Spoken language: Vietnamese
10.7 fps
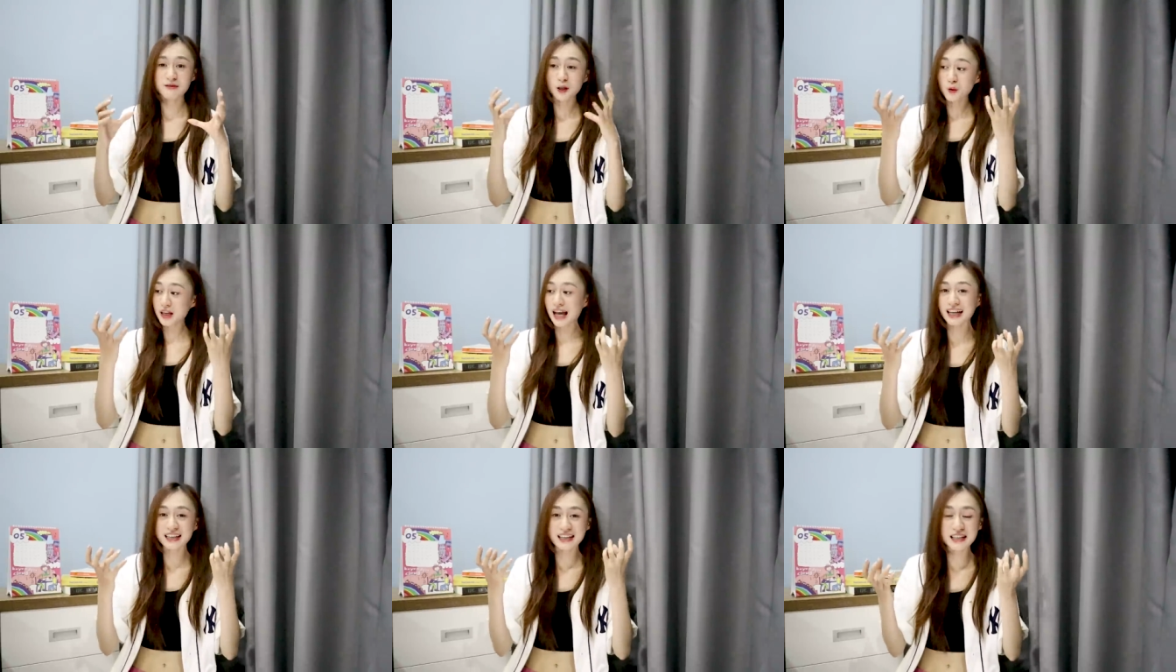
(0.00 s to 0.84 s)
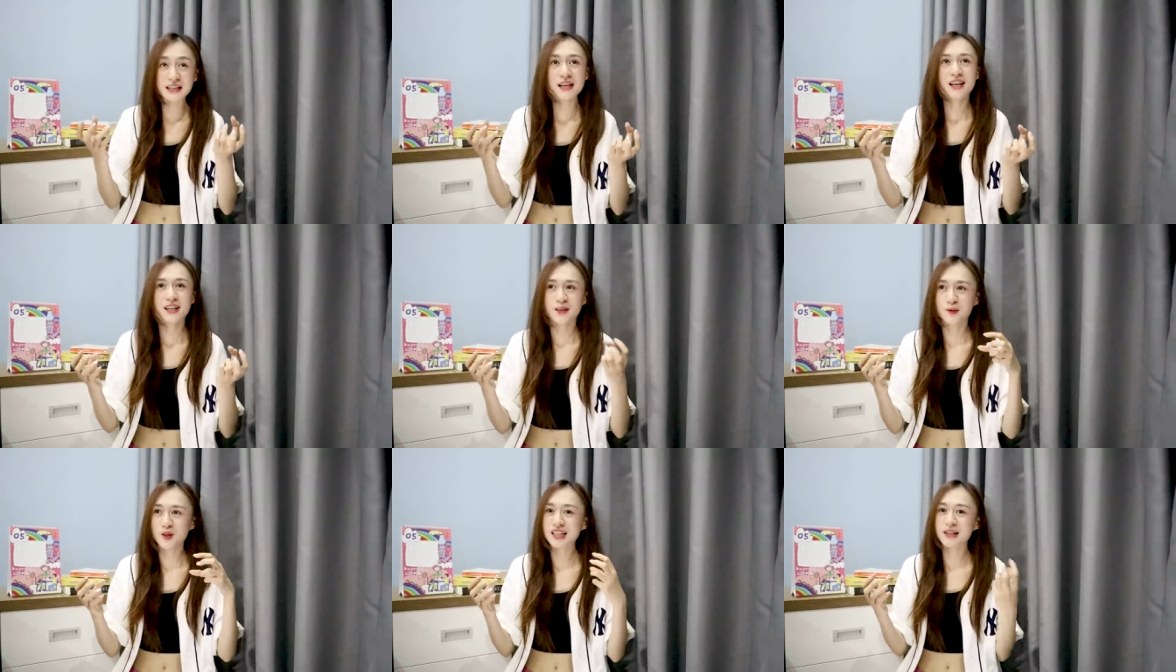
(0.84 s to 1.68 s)
và lúc đấy hai cái ly kiểu
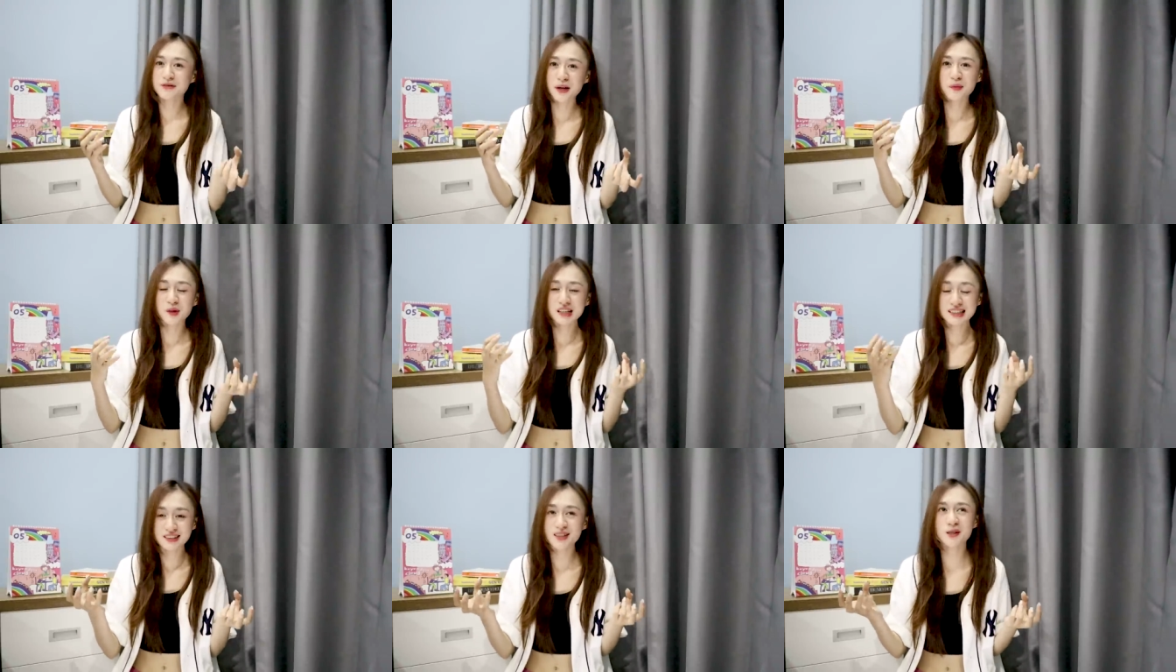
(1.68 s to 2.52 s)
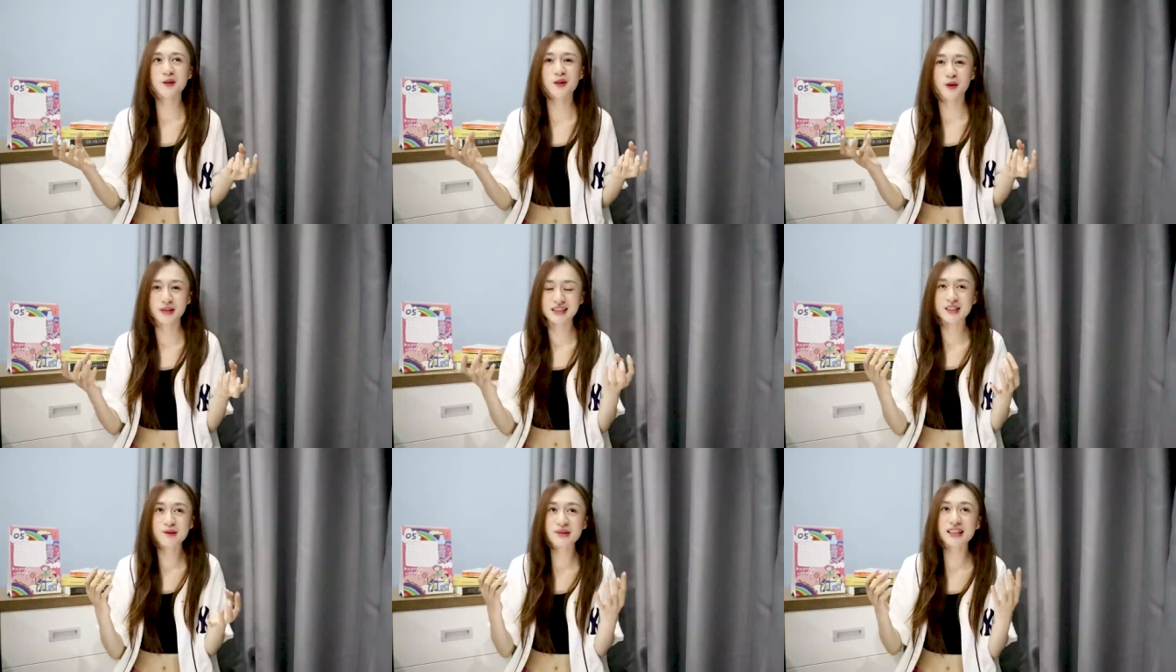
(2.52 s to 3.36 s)
một ly cà phê một ly sữa xong kiểu mình
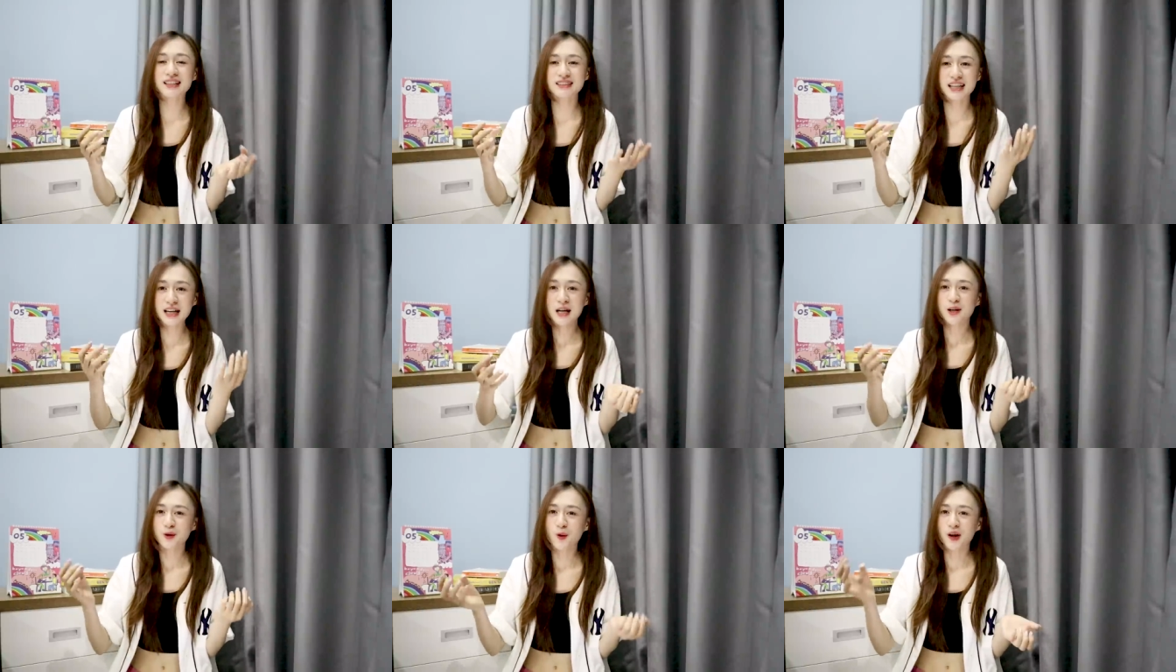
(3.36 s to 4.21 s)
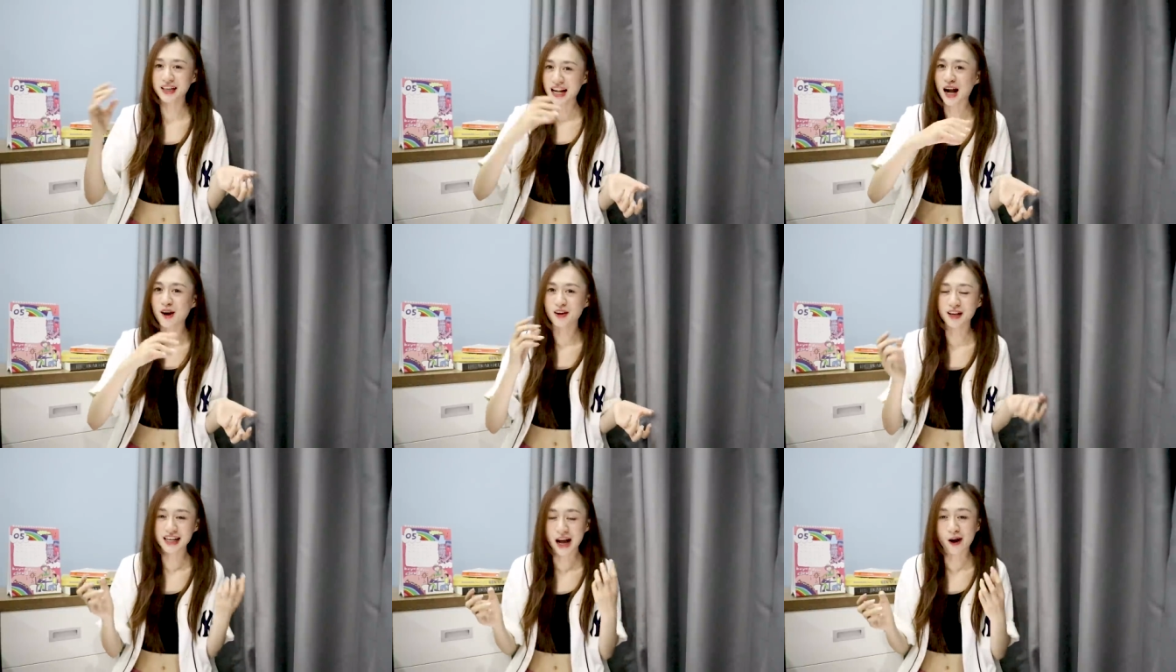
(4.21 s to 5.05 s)
sẽ không biết là sẽ đổ cái nào vào
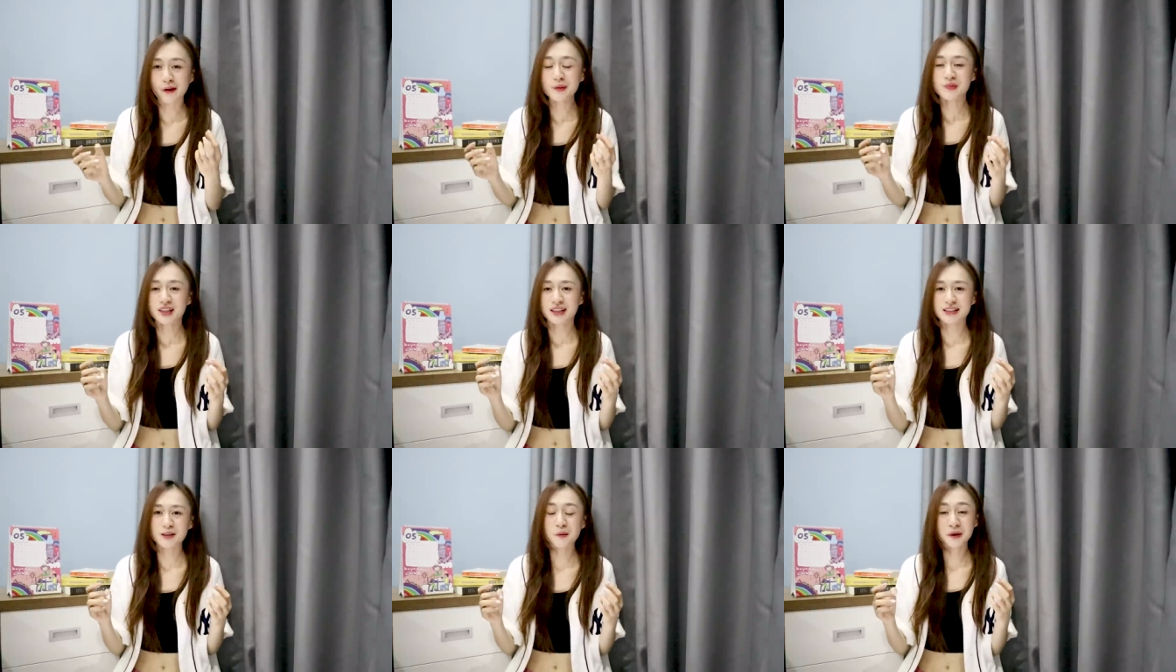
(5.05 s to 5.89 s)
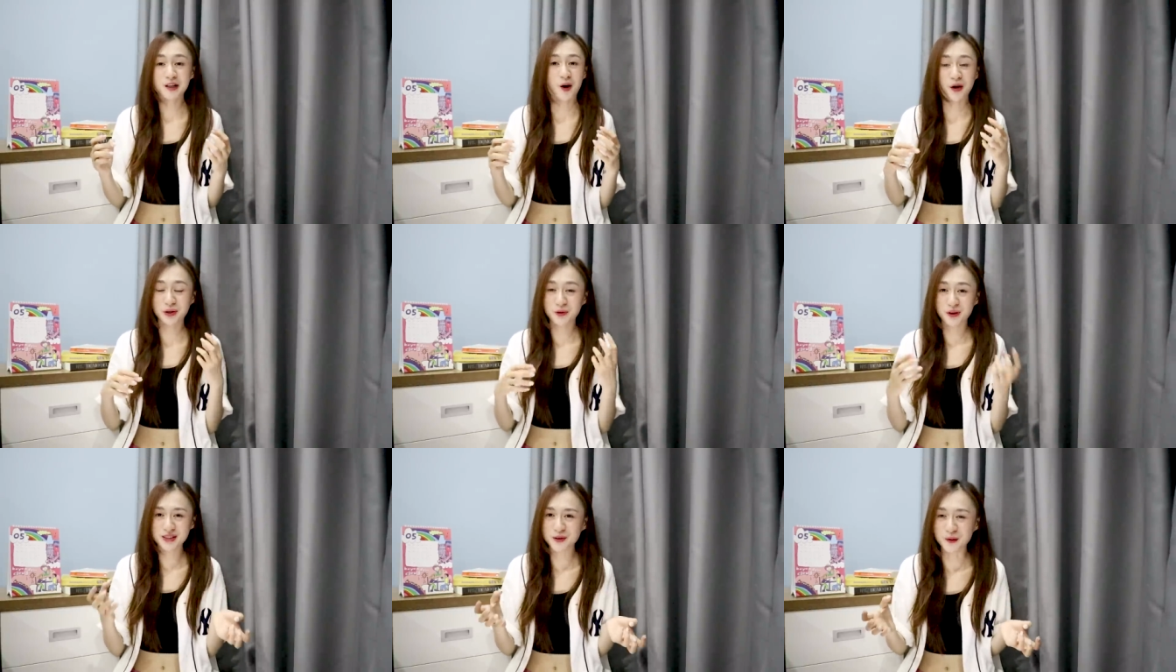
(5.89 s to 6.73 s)
cái nào ấy thế xong mình hỏi
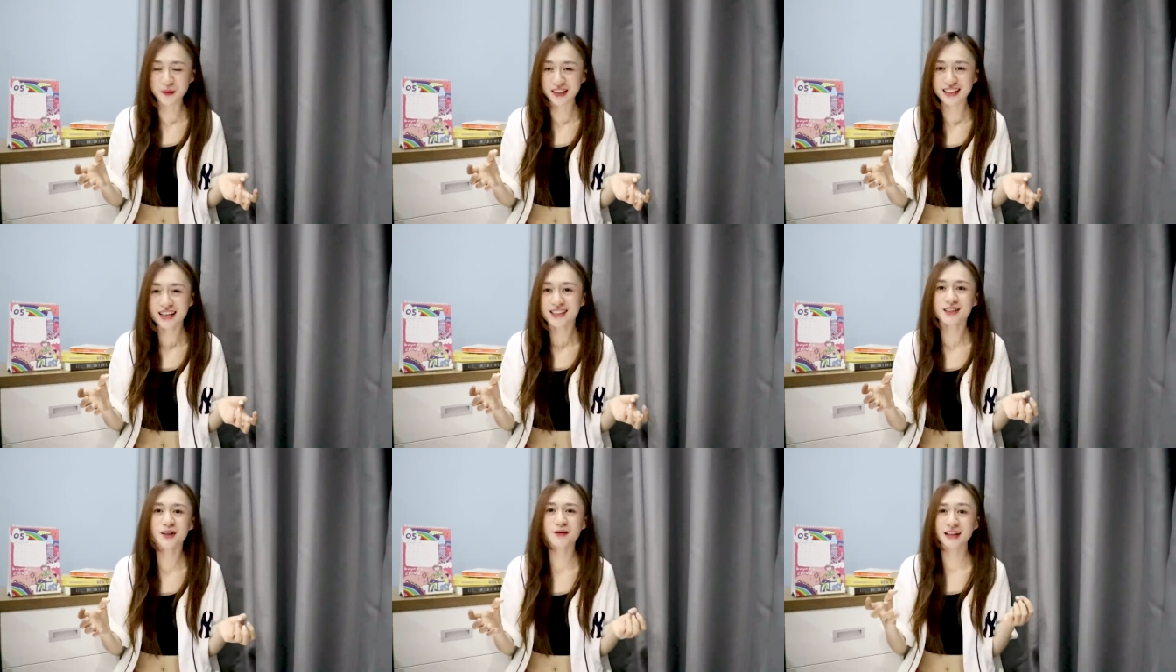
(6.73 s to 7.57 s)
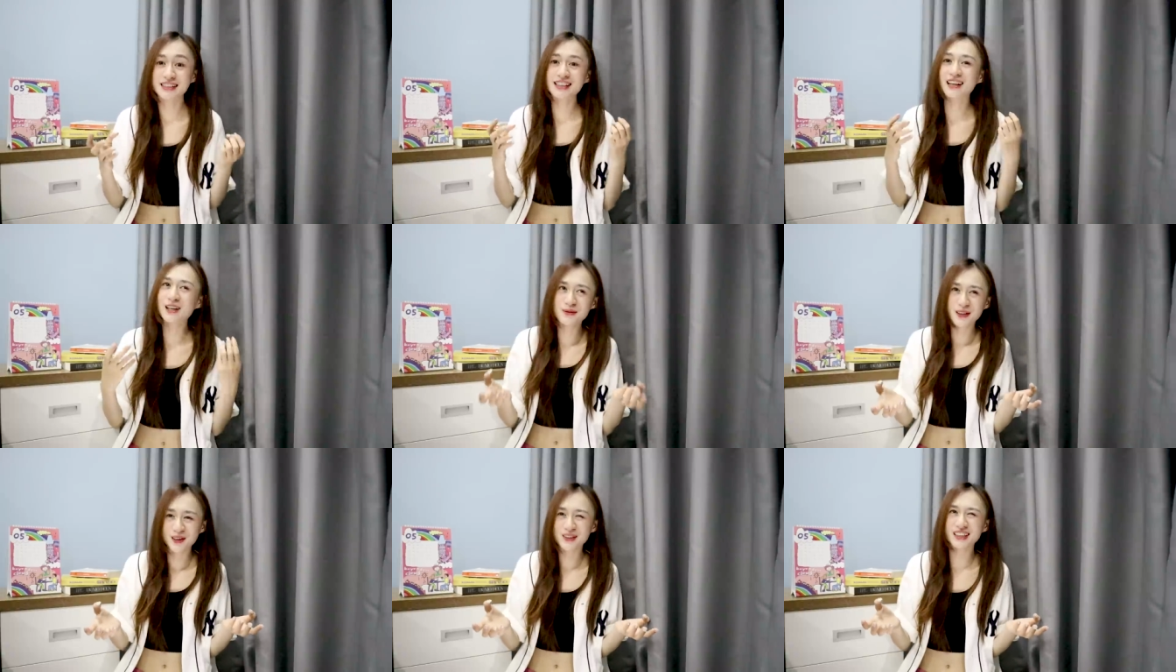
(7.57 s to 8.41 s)
crush của mình xong rồi bạn ấy trả lời
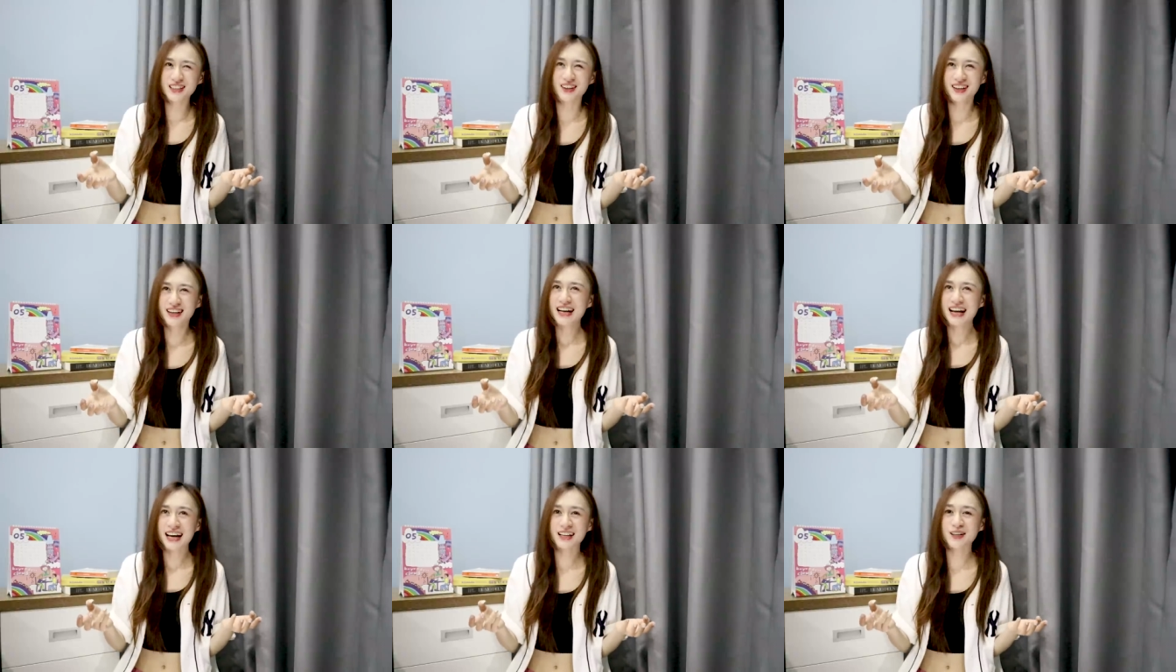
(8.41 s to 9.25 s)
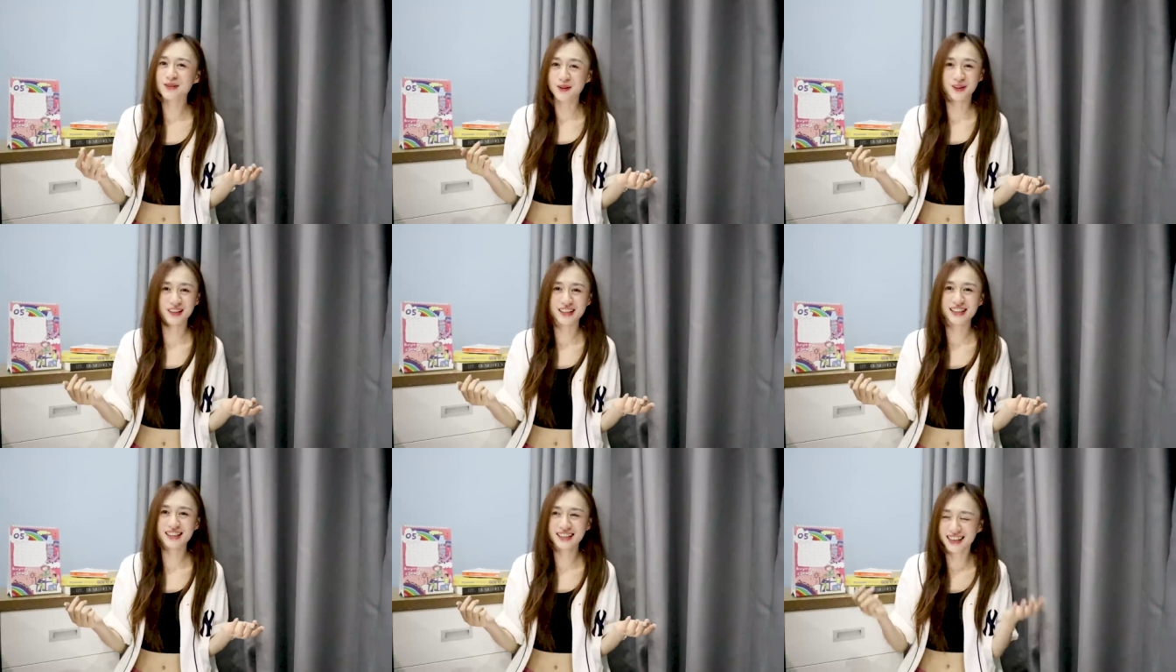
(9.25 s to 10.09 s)
một câu rất kiểu hay cậu đổ tớ
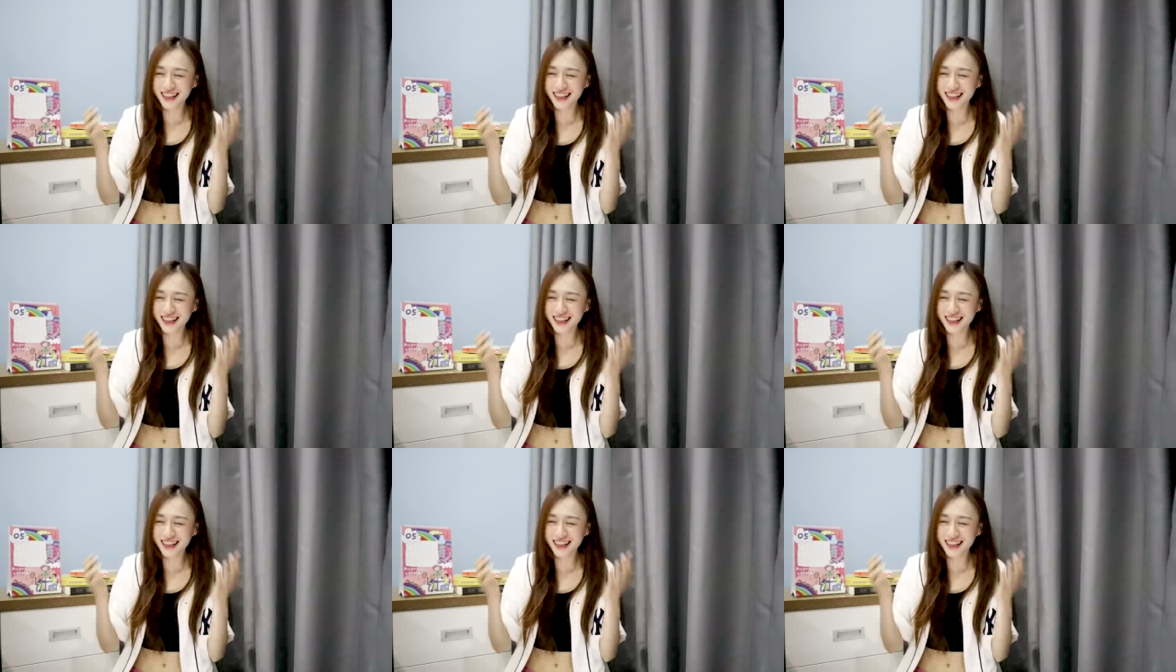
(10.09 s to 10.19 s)
đi